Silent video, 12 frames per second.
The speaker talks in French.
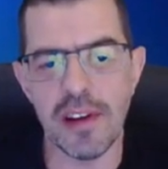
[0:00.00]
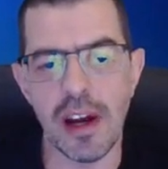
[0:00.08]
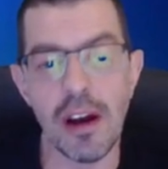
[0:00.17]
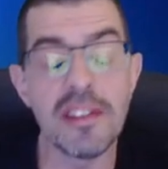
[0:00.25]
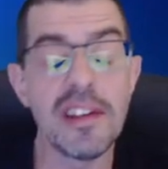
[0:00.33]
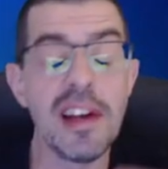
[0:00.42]

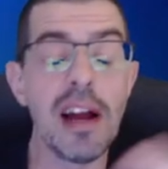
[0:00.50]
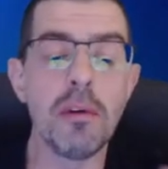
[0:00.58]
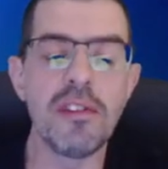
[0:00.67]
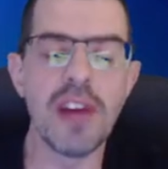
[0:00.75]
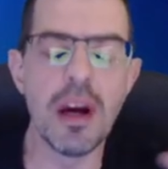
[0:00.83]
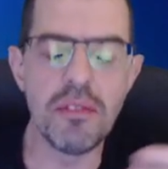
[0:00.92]
Alors c'est là où
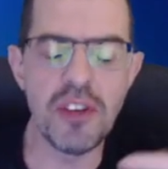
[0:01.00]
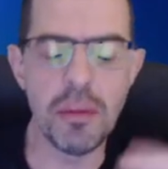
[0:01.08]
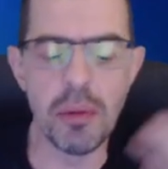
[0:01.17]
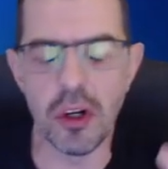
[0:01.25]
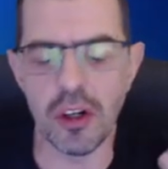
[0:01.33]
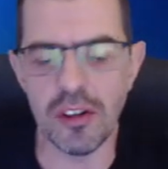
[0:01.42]
c'est un petit
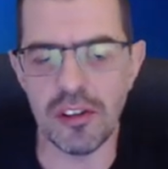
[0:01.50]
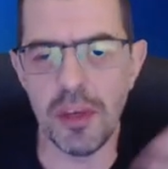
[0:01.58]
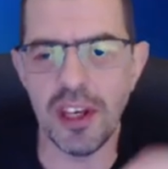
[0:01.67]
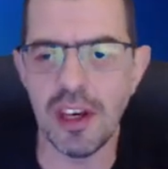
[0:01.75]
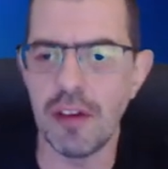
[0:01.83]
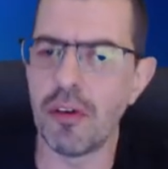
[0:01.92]
peu
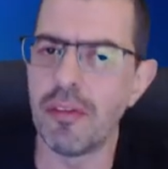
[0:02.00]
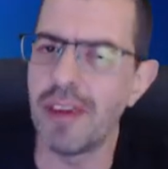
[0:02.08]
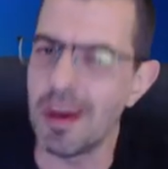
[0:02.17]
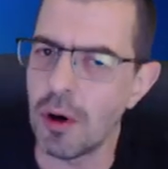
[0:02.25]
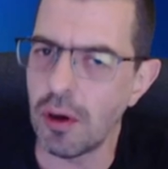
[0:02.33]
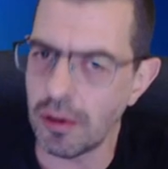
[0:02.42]
cosmique, il faut
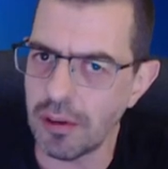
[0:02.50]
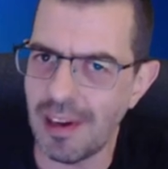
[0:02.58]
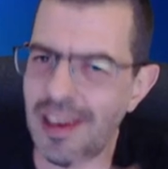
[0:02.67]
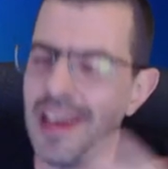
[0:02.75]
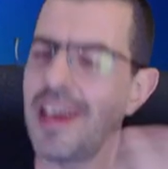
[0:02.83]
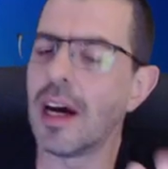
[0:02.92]
vraiment
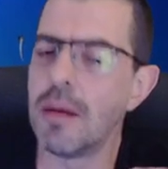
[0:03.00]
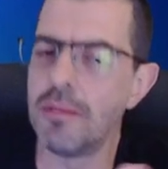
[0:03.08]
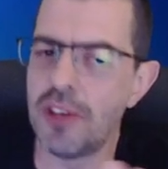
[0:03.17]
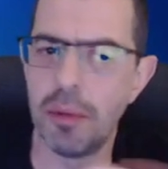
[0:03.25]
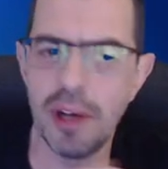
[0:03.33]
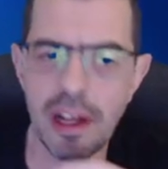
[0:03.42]
lire un
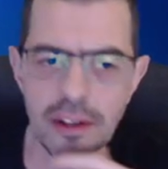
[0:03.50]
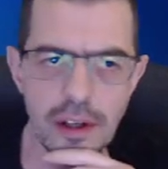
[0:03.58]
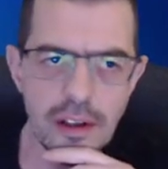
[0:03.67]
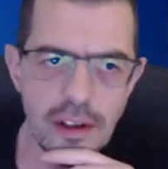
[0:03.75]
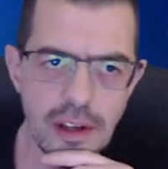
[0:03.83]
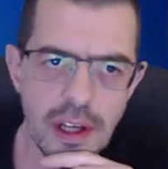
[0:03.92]
petit peu la
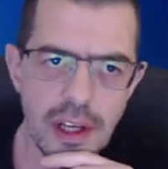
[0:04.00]
doc.